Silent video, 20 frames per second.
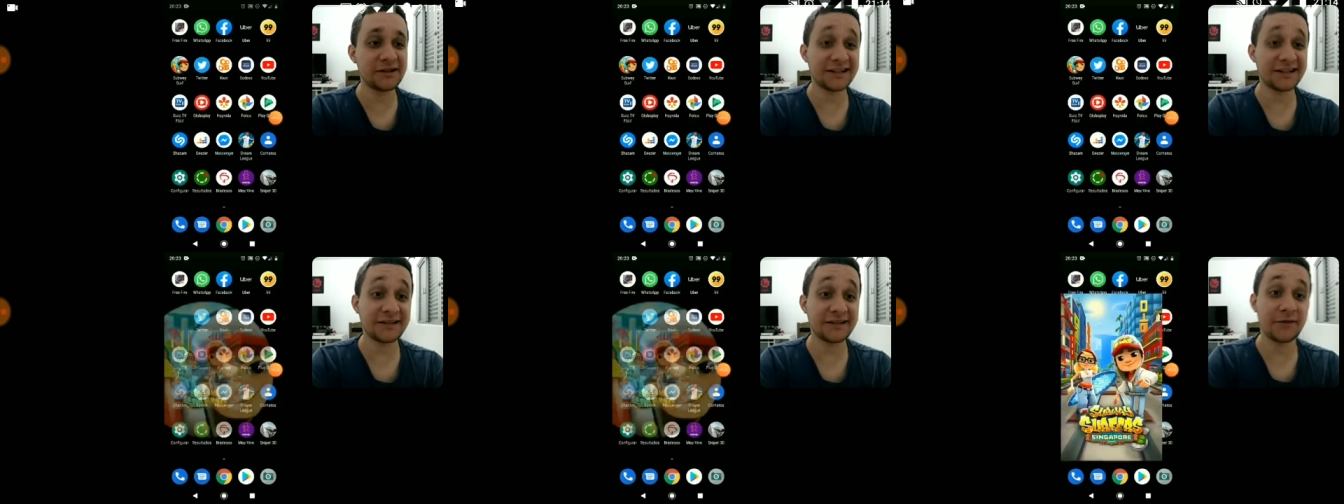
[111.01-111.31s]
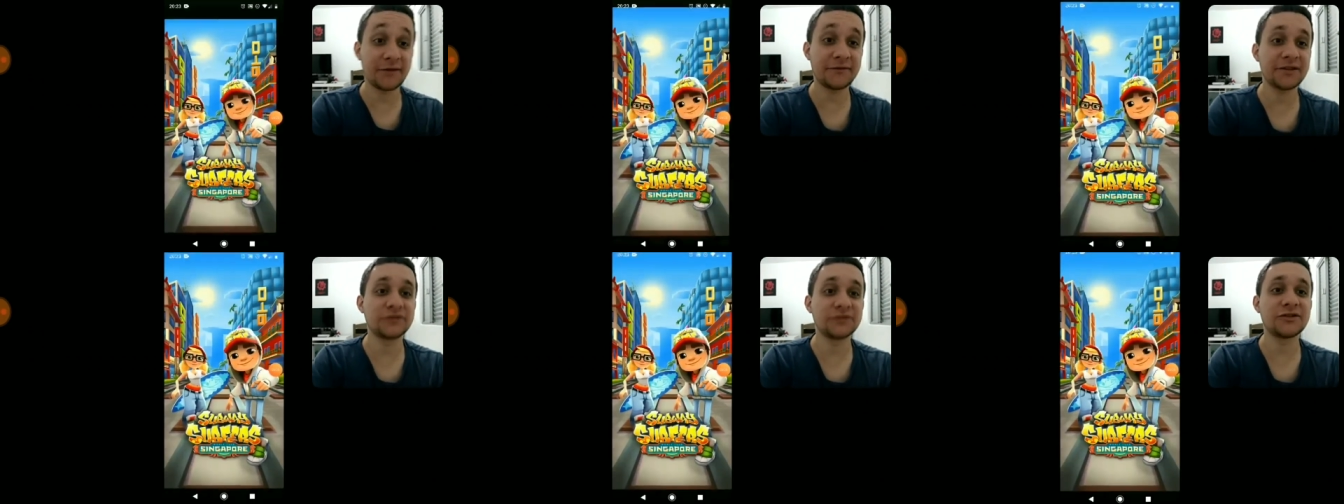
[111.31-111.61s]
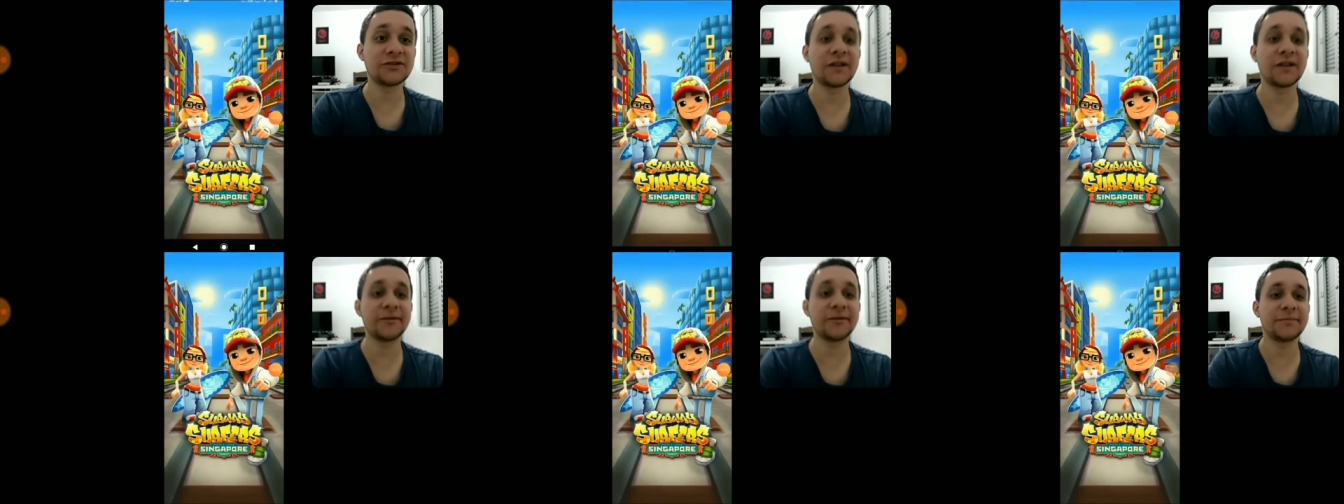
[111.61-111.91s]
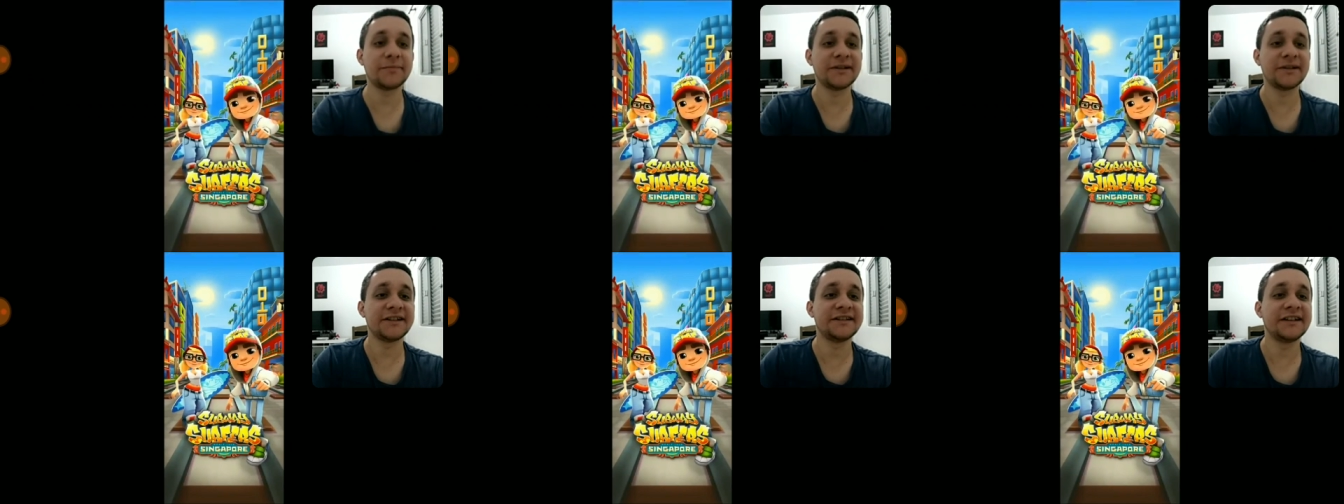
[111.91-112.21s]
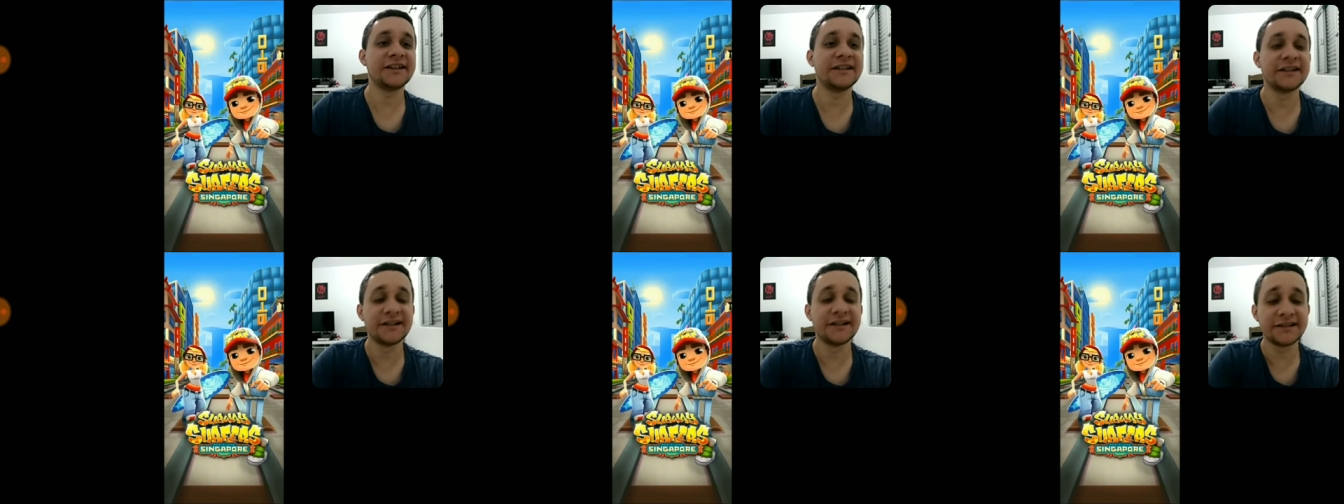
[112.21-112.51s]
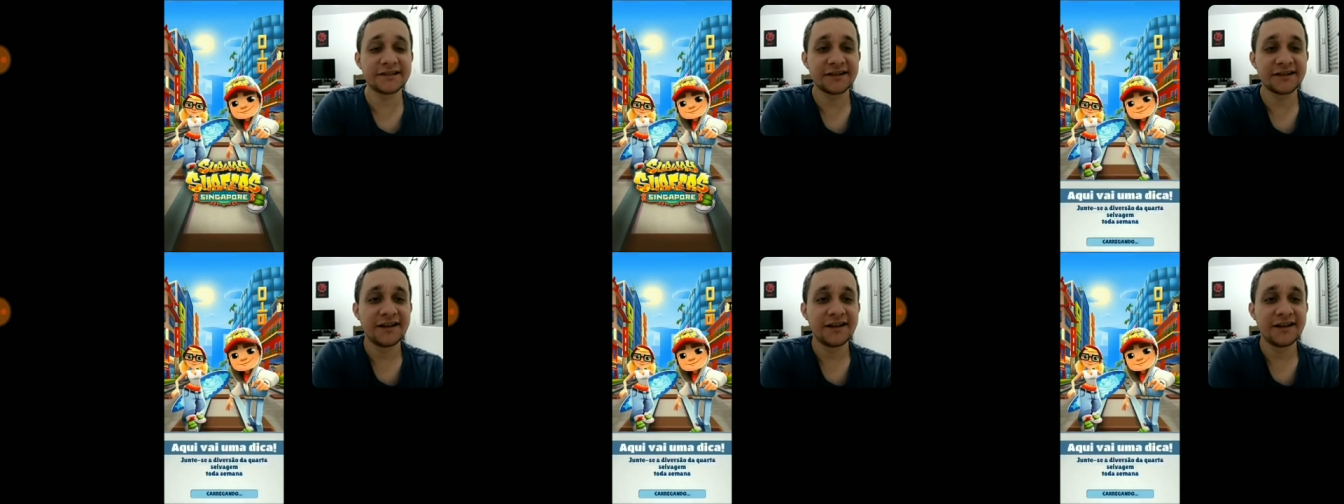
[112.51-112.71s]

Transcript: Até tava vendo já o gameplay dele antes,